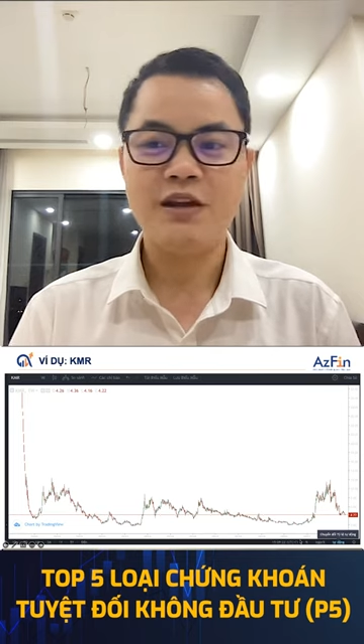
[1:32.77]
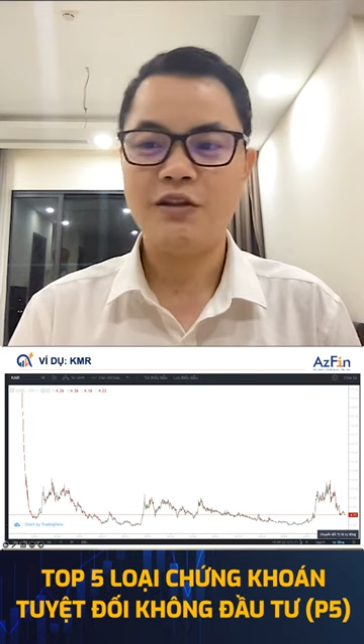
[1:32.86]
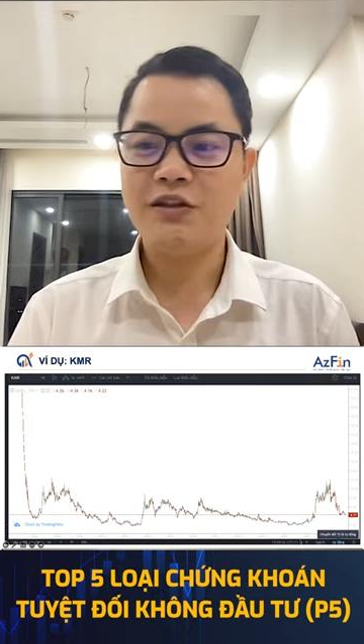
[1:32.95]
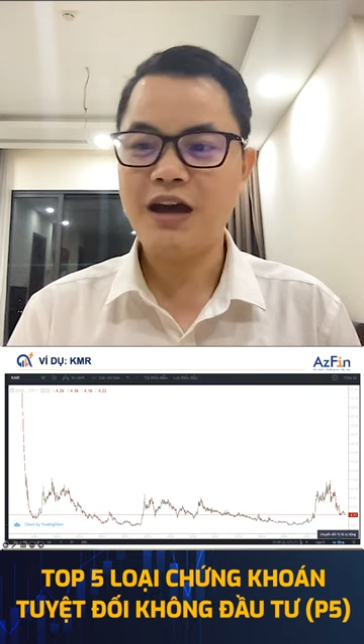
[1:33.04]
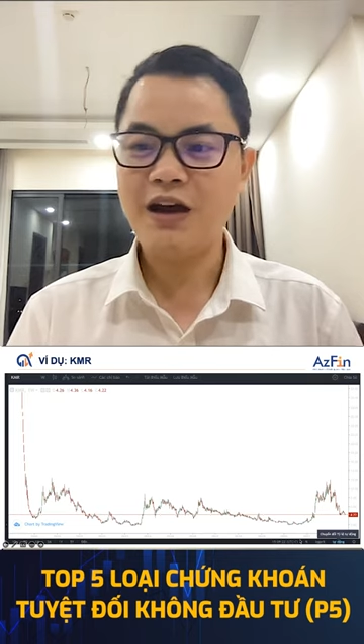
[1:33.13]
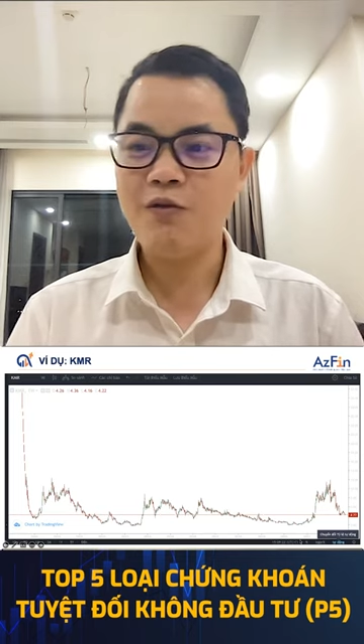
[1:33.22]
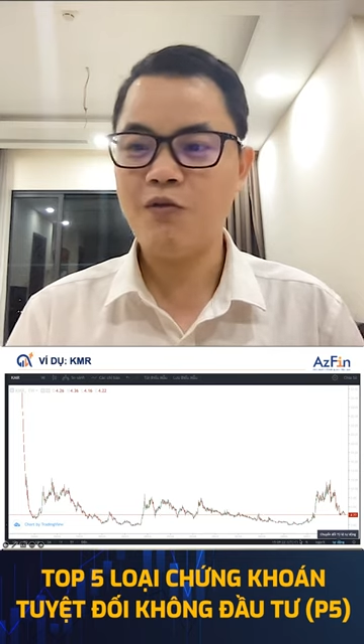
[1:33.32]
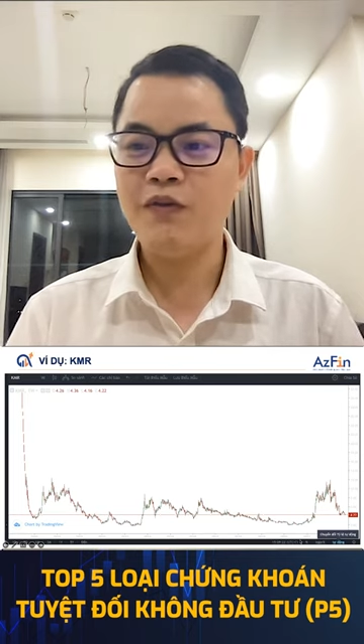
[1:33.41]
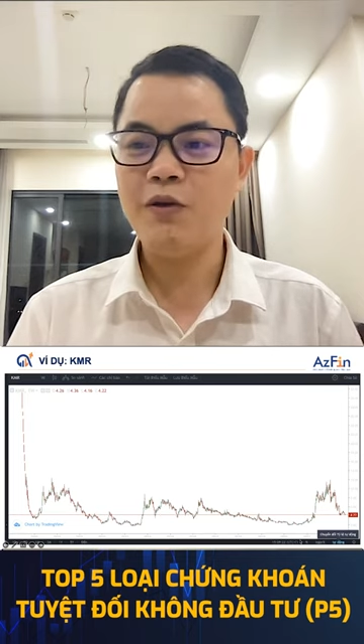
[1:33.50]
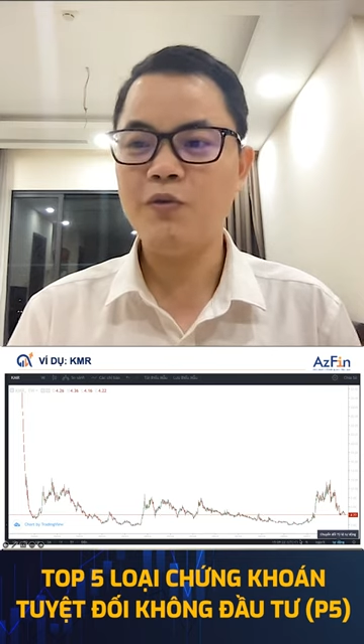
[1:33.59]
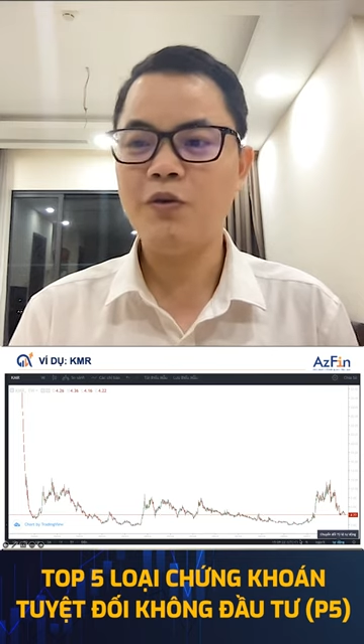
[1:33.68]
thì giá cổ
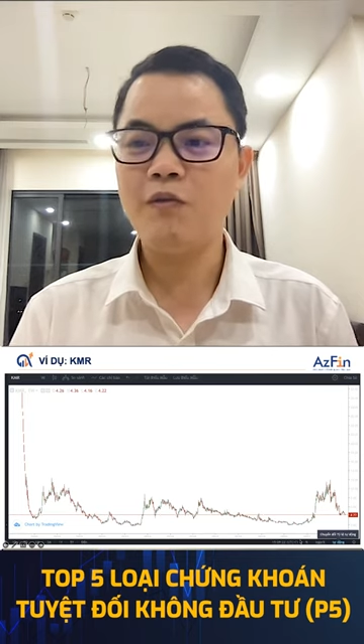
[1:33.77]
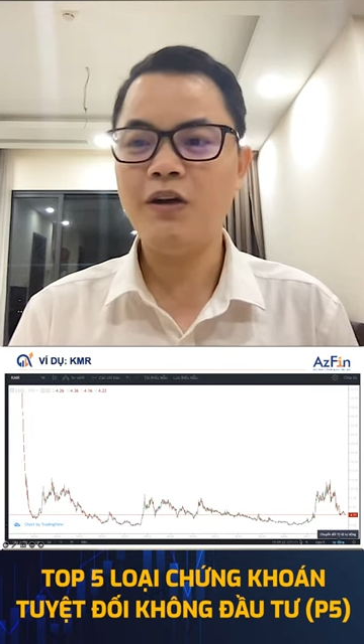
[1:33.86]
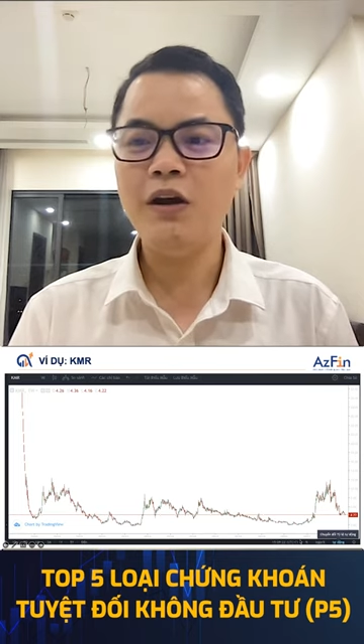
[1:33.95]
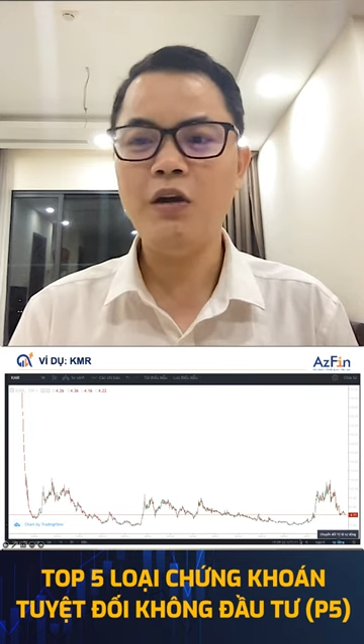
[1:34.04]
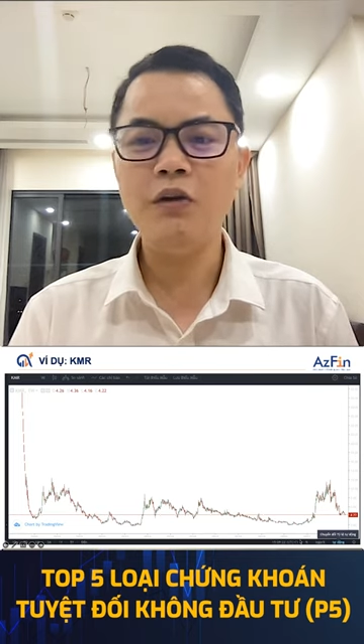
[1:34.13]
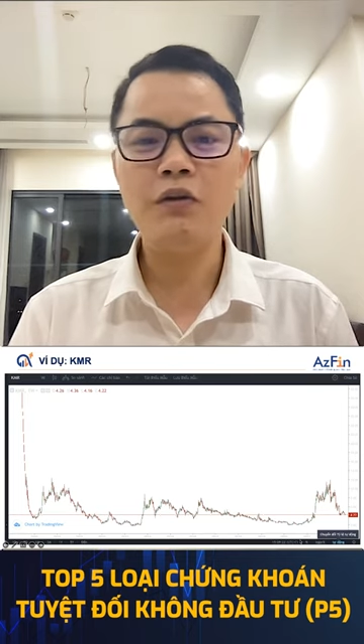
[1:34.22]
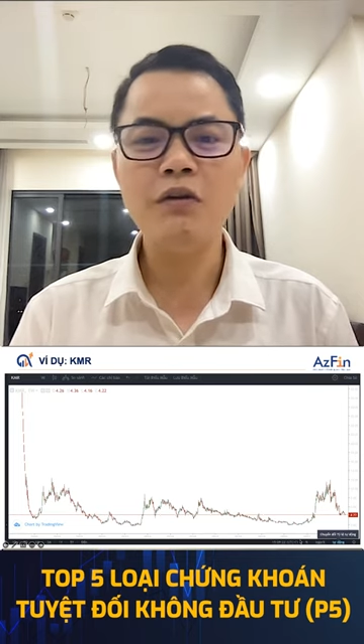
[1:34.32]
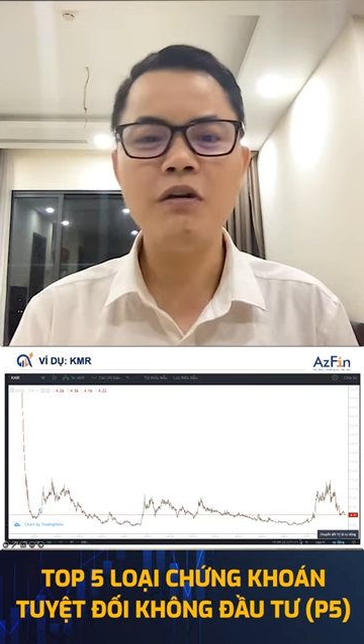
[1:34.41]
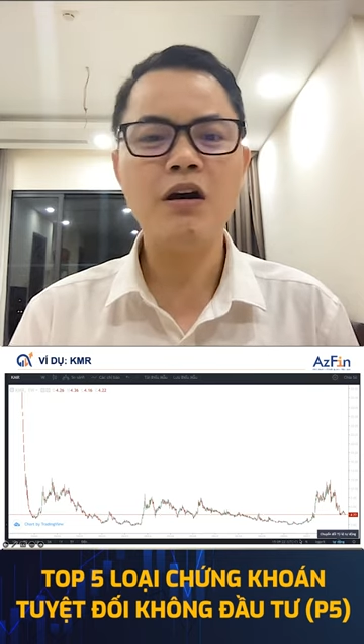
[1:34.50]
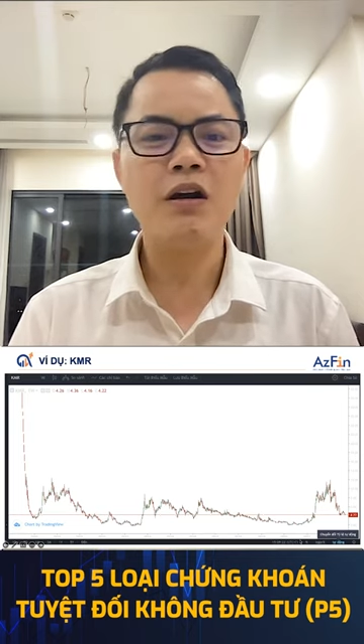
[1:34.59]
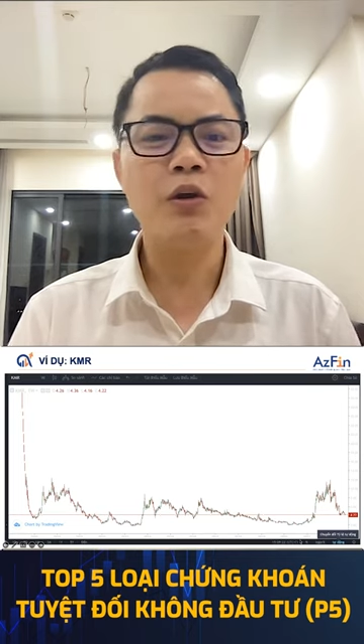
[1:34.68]
phiếu nó vẫn thường là